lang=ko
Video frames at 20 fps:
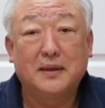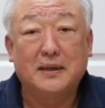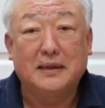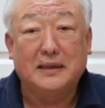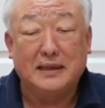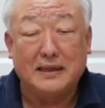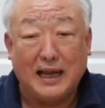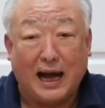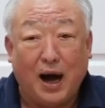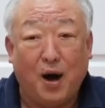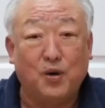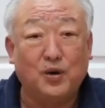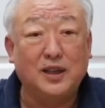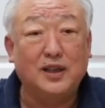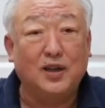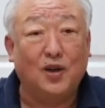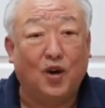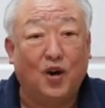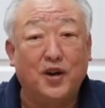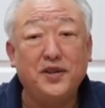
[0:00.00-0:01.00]
나오는
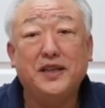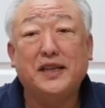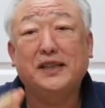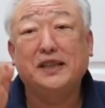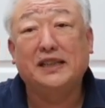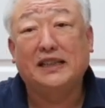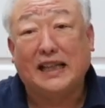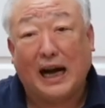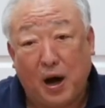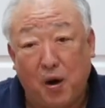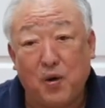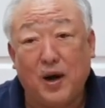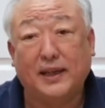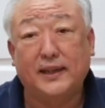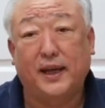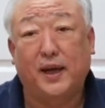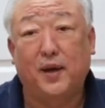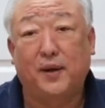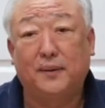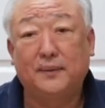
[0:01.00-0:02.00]
언제든지 나오가
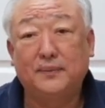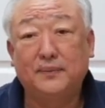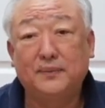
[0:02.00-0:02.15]
돼요.